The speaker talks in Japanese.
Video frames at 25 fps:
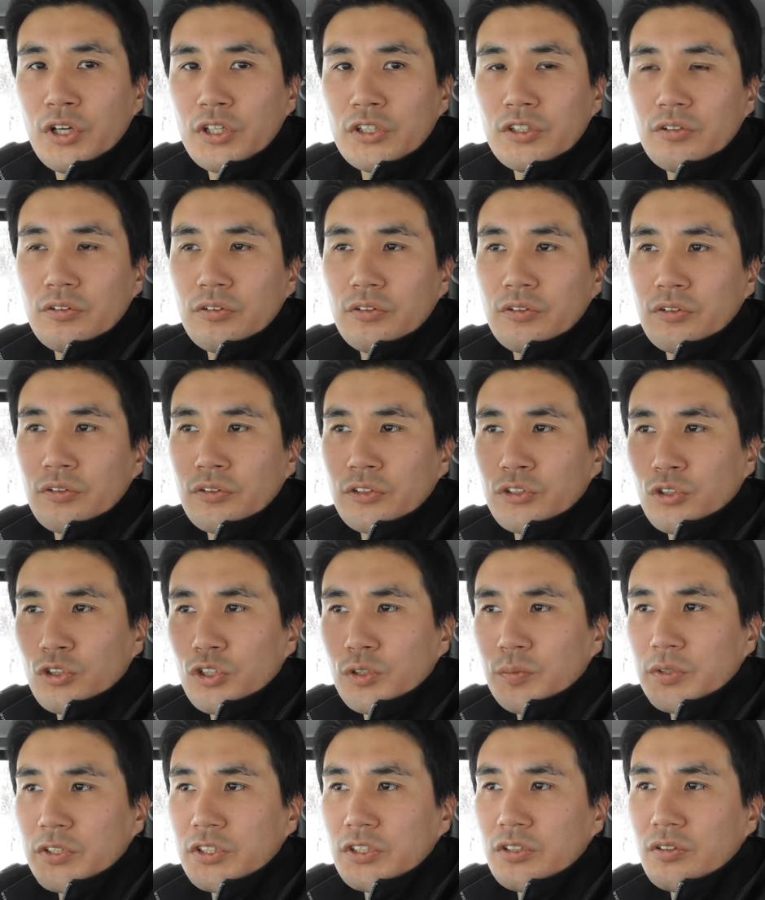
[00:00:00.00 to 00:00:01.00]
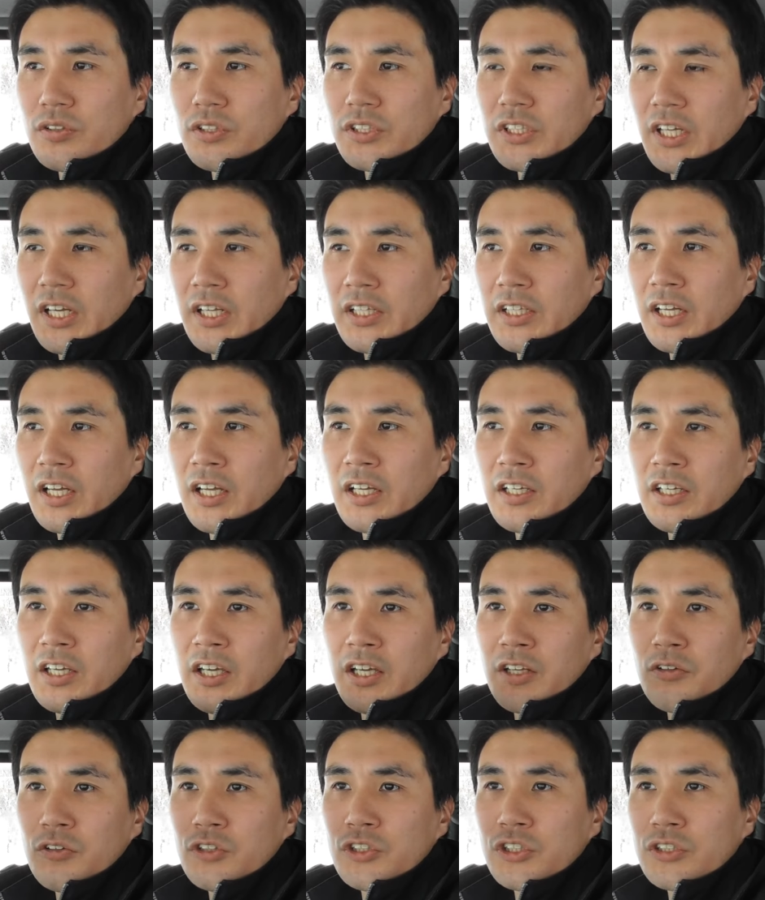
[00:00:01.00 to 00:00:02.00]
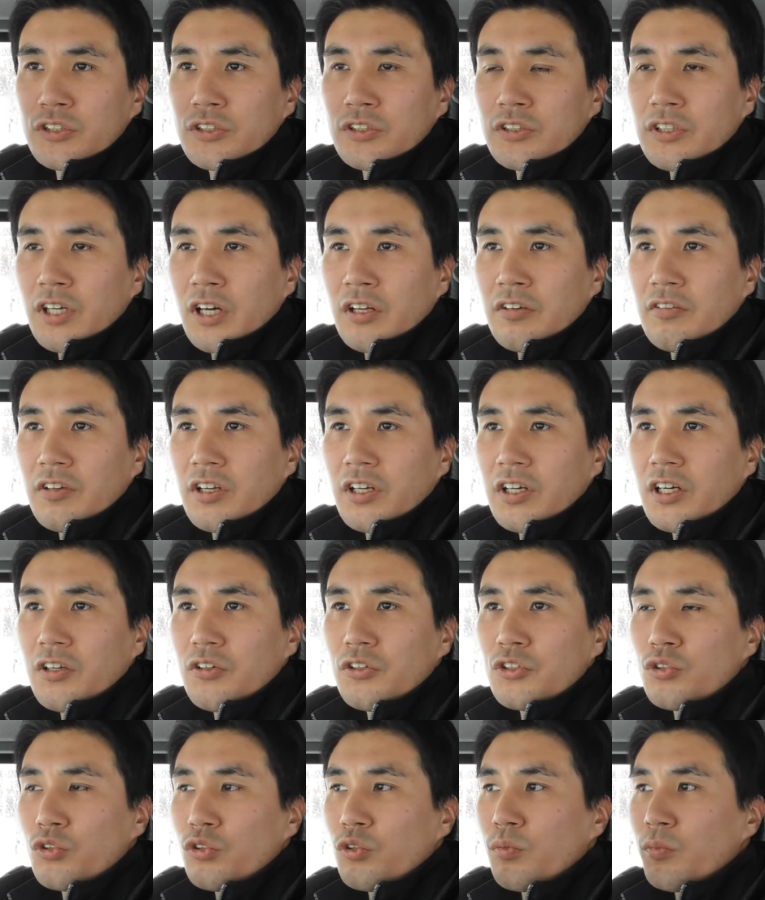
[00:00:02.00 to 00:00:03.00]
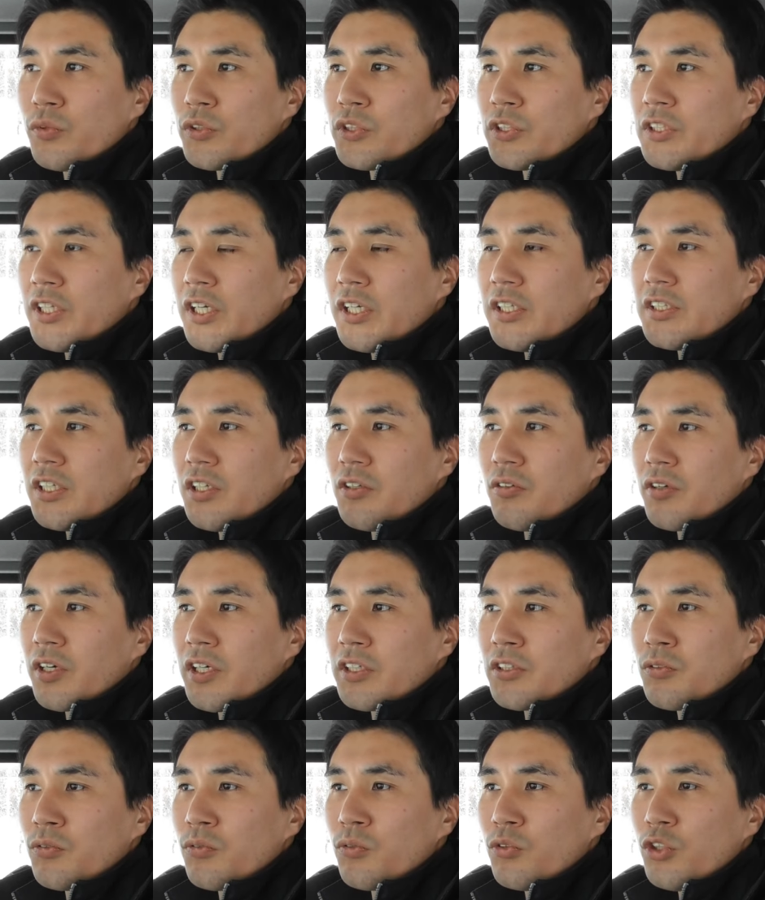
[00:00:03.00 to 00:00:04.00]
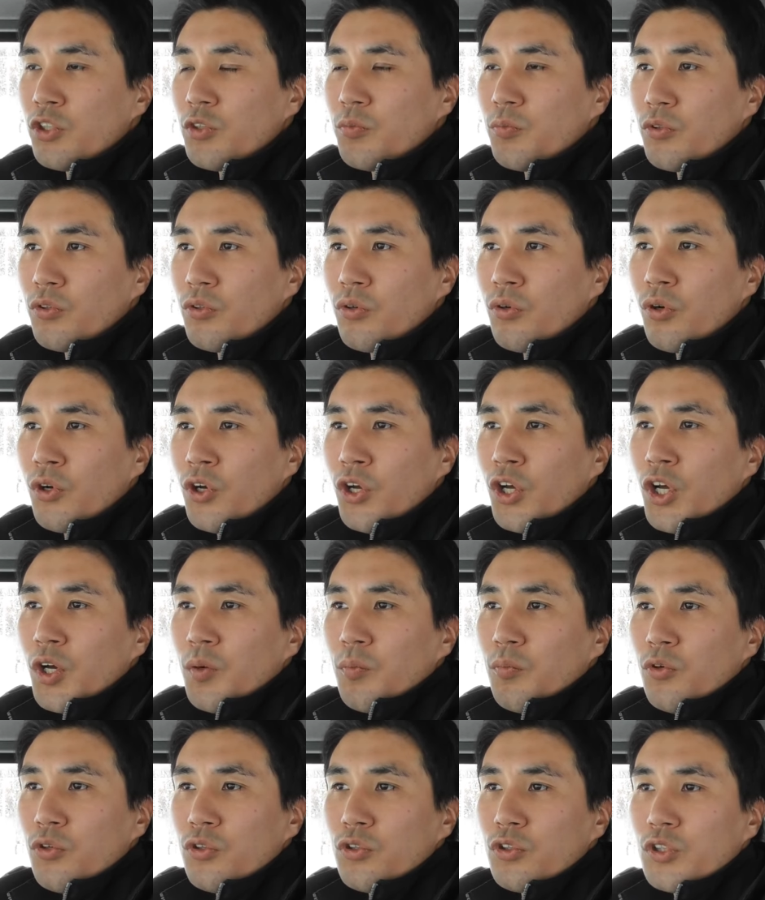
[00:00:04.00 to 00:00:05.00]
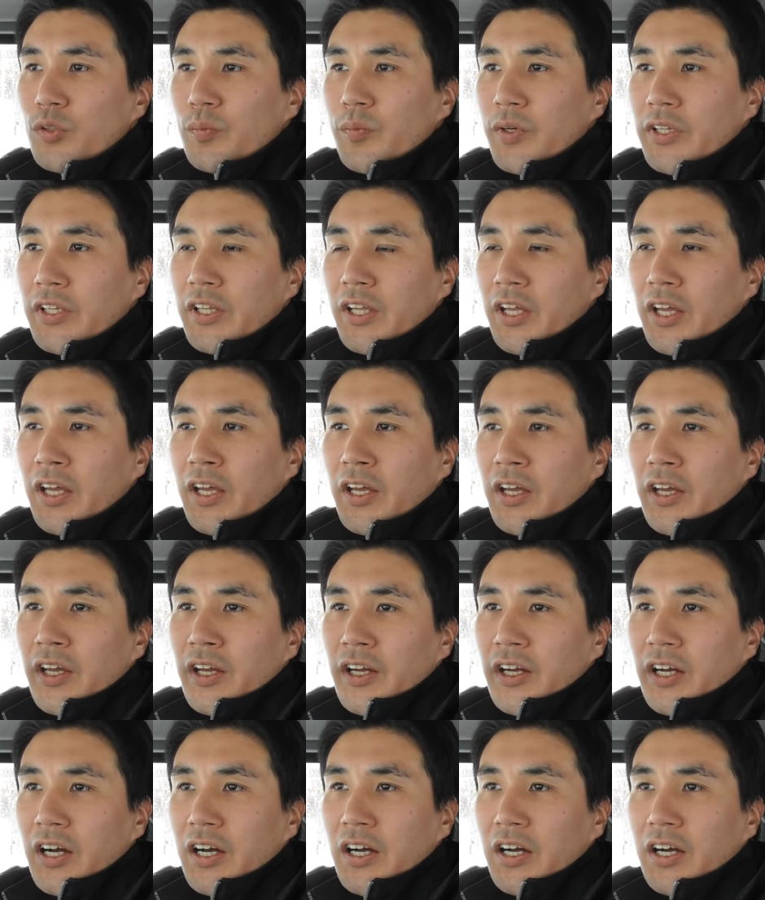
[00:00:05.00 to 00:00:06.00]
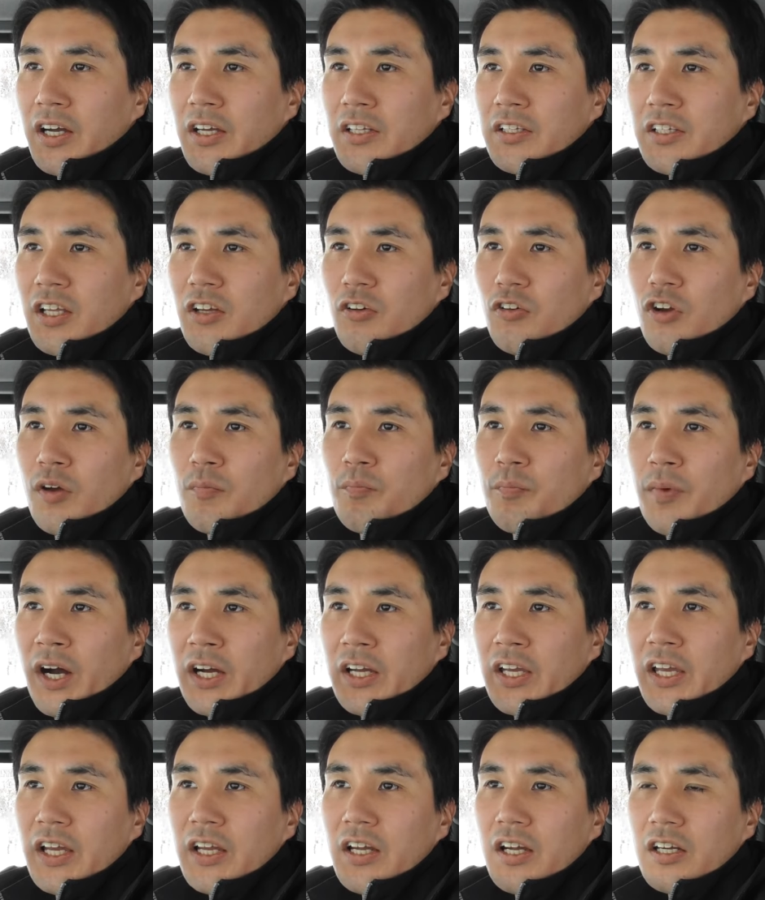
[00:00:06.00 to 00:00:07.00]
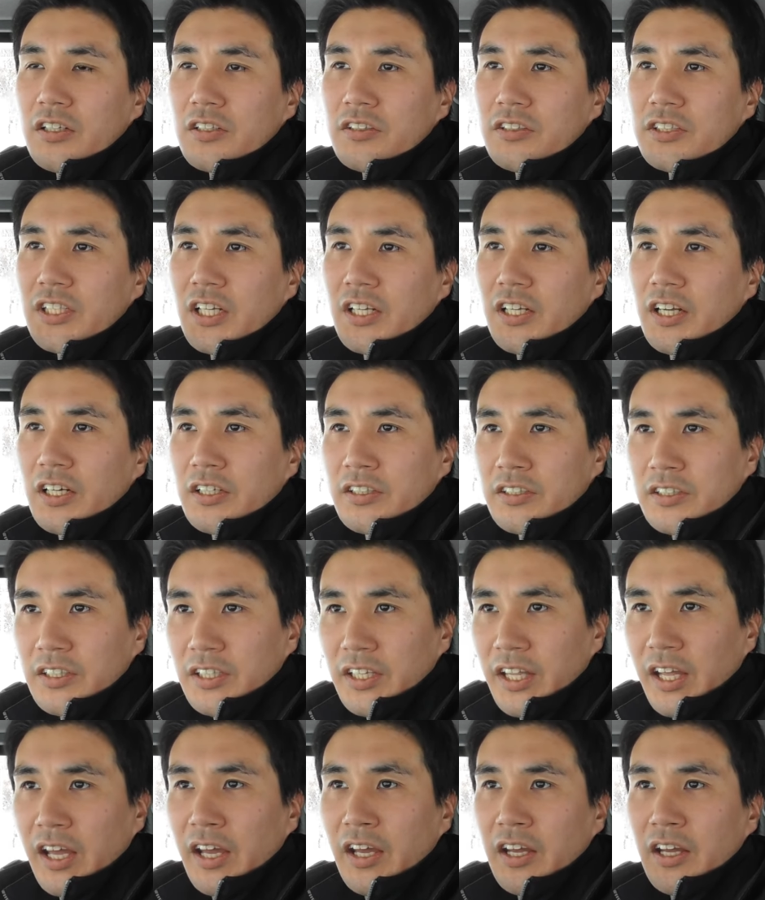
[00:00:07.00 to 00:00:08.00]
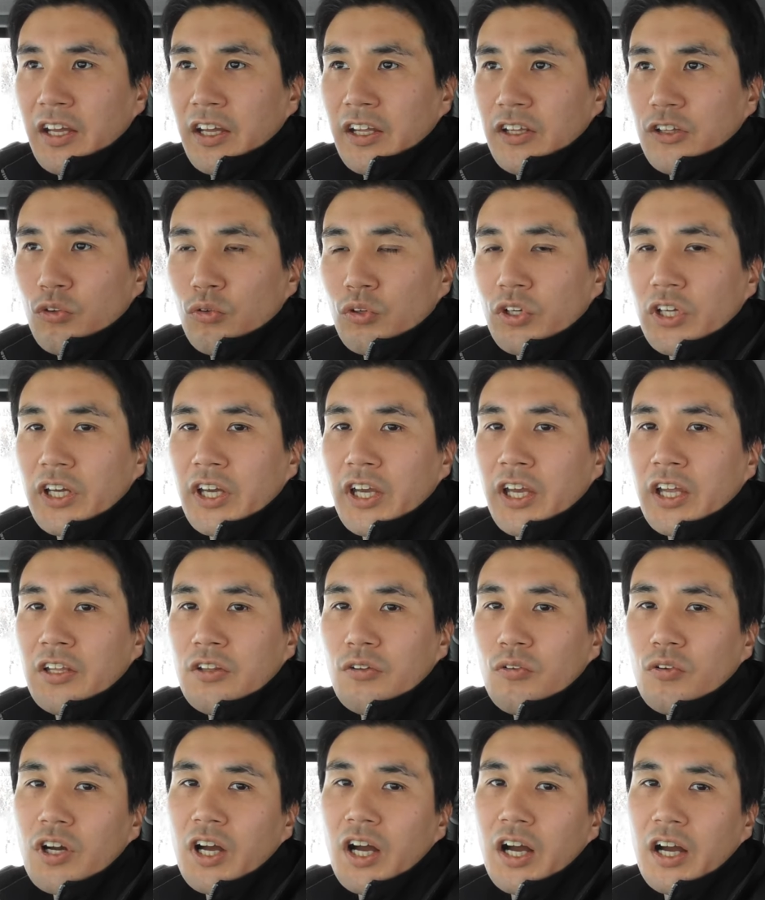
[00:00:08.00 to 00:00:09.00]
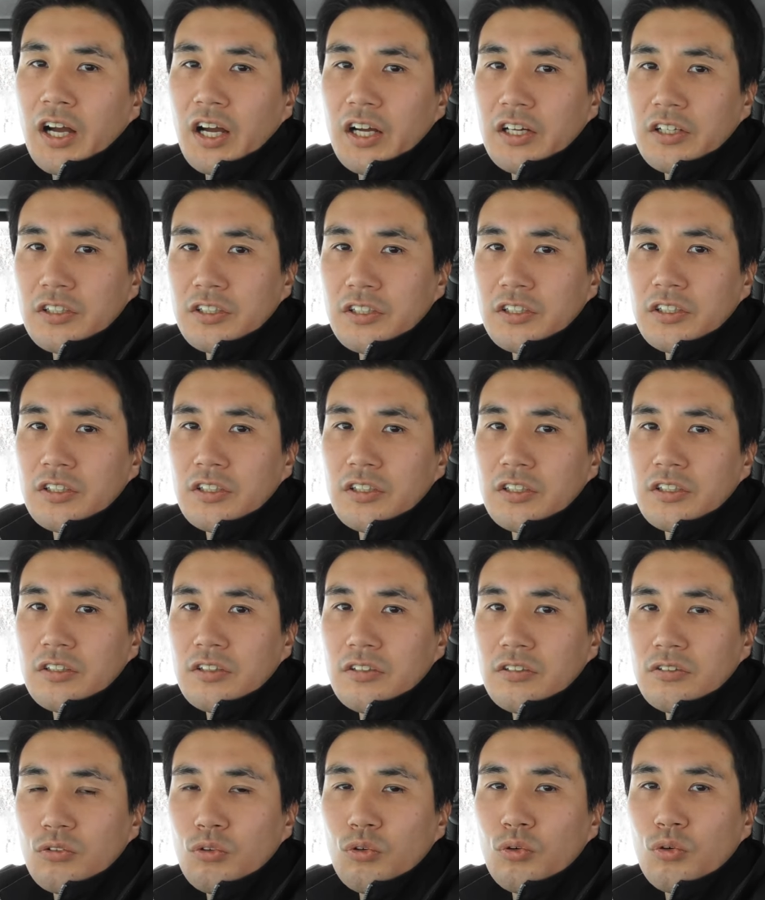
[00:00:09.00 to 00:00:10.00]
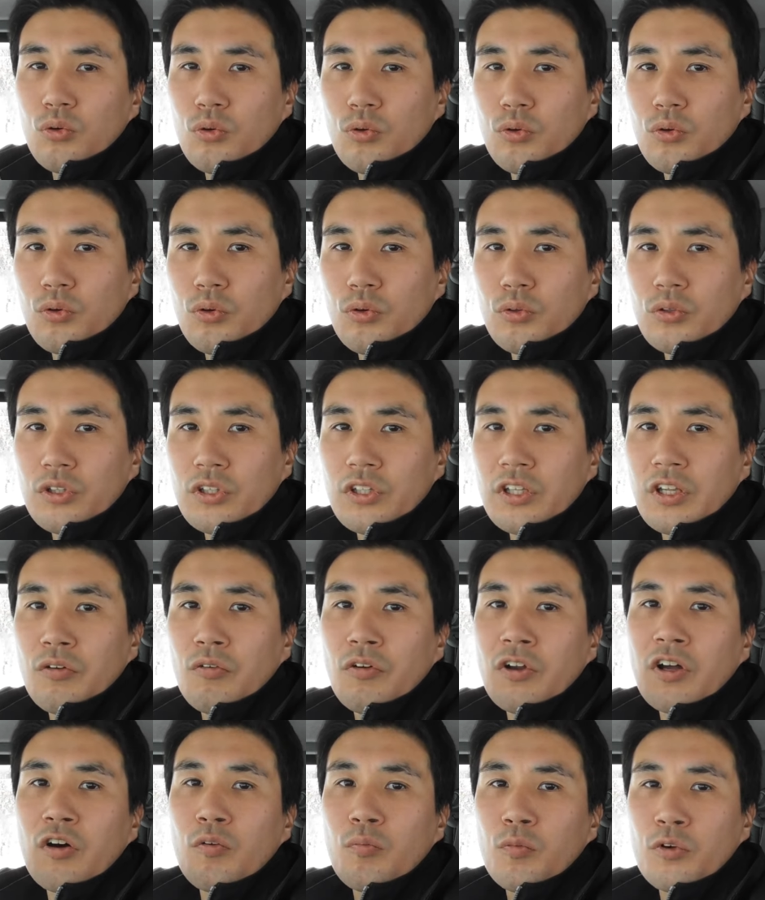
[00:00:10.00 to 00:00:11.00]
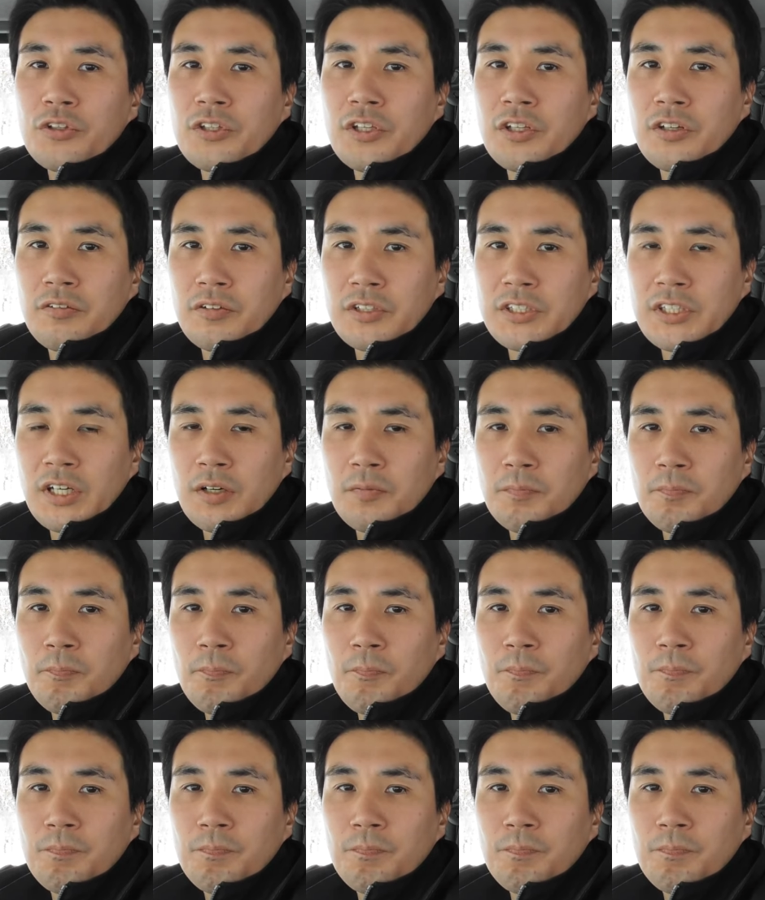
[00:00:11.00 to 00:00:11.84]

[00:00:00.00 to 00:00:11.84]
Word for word: その植物の生態系の循環の中の食物連鎖とかそういうものも含めて考えて、俺は化学じゃなくて、野義編の化学農法って俺は思ってるのさ。